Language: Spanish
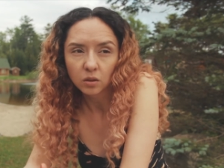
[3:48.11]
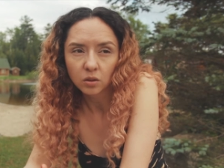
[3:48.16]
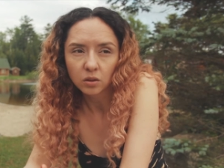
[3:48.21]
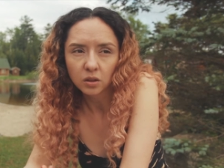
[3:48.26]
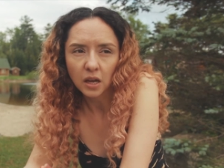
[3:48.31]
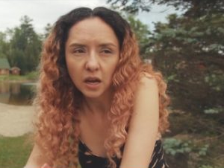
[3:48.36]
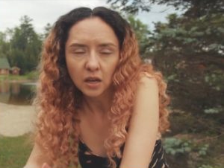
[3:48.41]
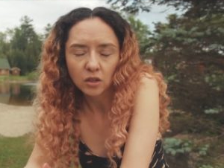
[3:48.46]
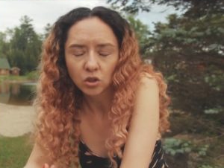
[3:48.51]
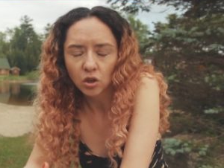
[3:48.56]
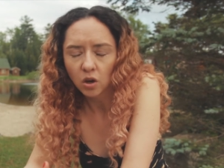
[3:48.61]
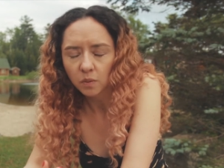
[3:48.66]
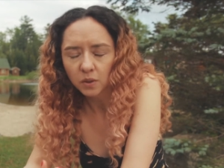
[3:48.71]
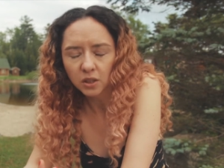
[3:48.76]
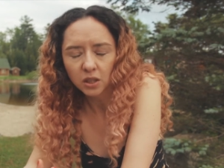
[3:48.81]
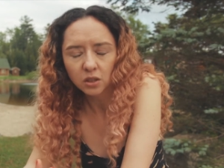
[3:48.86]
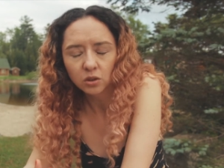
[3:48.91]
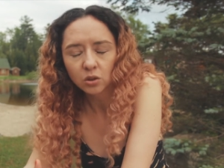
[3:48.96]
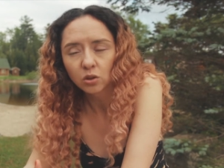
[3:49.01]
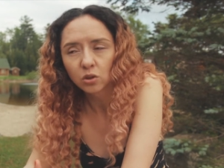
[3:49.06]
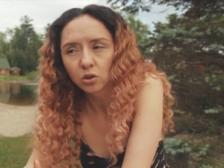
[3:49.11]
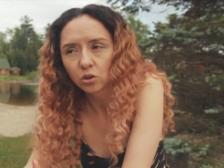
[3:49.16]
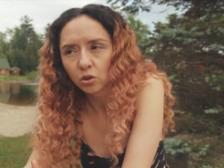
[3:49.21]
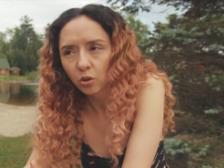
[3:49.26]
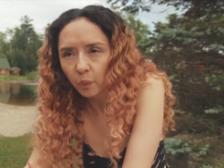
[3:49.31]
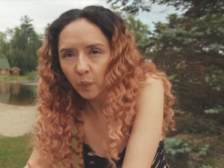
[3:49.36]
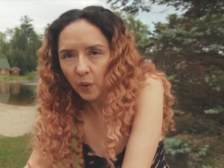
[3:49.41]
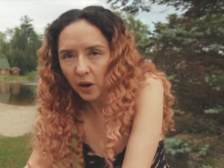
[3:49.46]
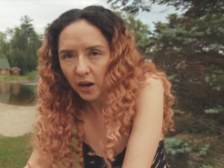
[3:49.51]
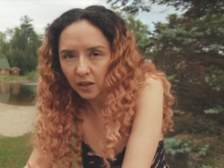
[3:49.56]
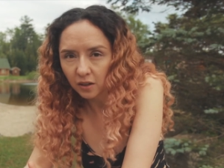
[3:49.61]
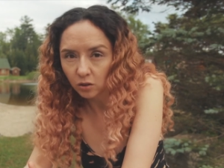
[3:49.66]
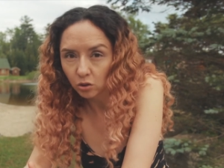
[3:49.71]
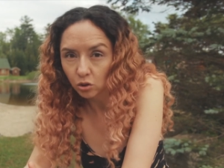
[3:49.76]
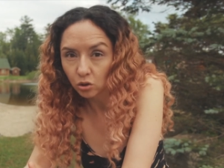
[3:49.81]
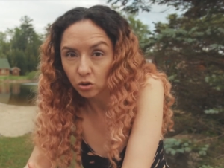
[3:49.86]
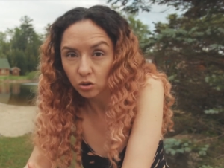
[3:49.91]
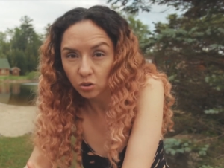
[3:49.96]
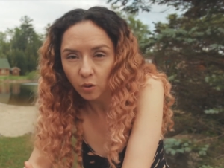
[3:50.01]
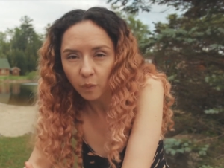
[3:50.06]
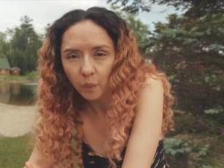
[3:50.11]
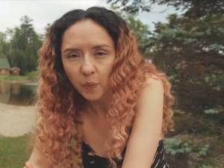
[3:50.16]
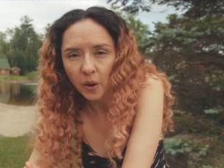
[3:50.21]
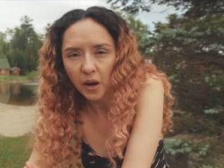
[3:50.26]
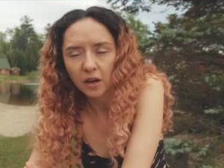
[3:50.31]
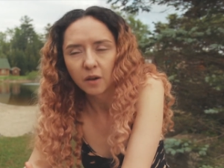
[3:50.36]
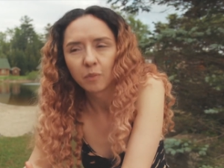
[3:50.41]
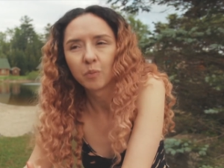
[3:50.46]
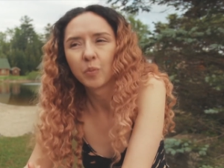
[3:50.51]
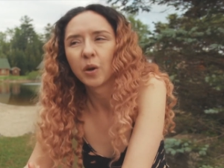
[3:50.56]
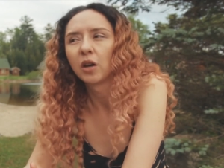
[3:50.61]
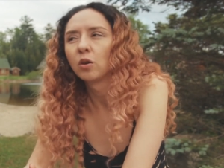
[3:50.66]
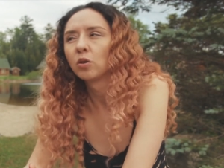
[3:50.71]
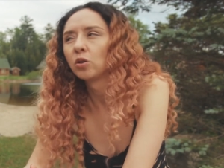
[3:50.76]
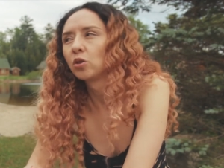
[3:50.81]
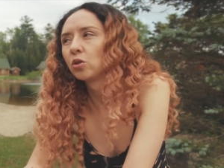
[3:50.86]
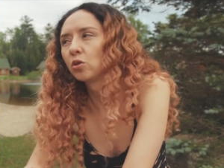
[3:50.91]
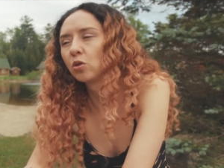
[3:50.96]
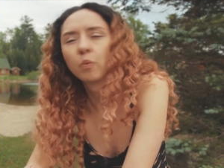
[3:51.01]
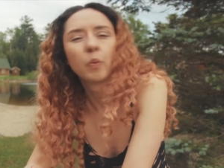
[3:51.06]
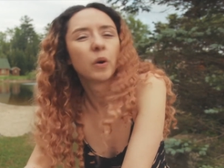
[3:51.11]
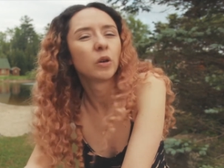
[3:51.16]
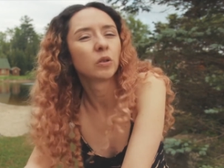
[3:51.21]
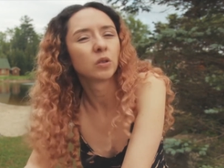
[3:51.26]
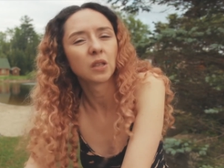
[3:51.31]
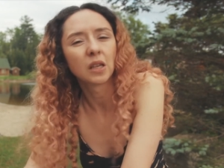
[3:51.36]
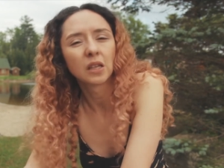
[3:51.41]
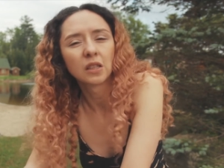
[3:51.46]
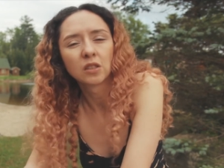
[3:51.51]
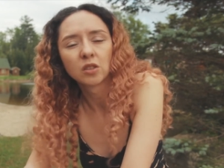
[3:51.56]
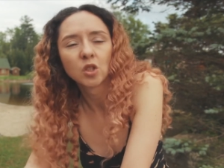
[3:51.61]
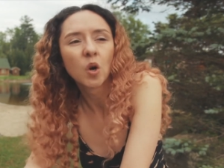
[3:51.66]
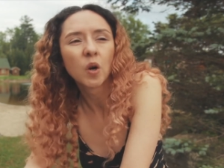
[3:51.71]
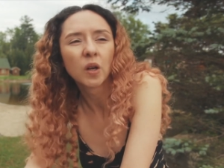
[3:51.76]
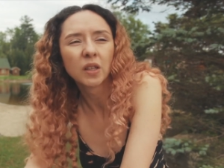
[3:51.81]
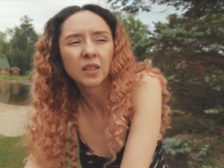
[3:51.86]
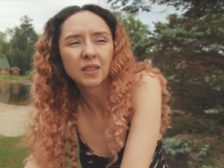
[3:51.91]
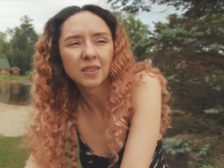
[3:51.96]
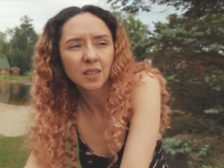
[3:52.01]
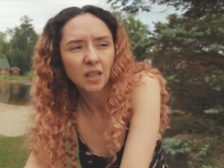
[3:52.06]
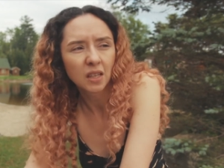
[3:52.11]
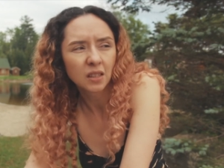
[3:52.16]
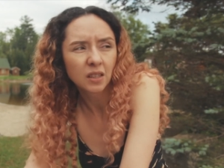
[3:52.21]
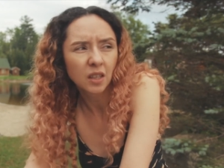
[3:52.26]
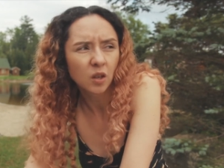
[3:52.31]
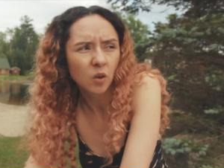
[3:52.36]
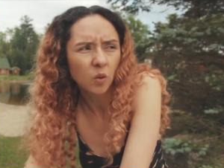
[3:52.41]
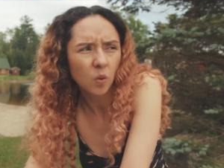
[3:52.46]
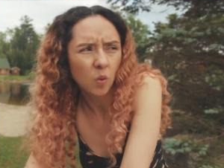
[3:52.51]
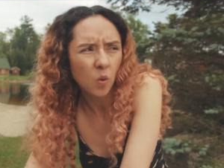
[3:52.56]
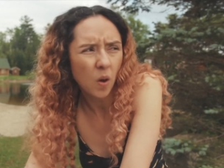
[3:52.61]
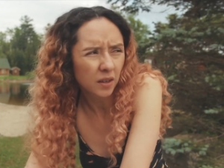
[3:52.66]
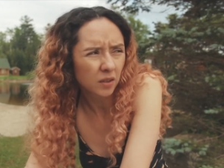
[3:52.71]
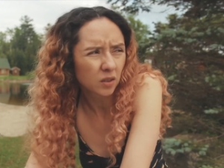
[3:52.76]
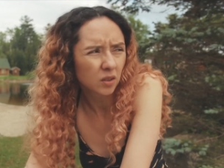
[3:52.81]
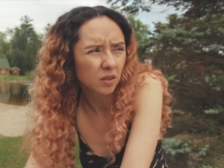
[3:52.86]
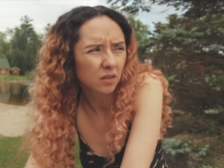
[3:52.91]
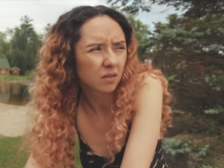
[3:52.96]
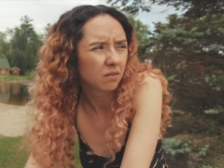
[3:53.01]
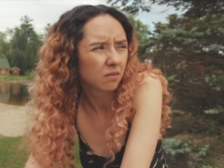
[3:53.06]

O sea, yo me siento súper, súper, pero súper, ustedes no entienden cuán,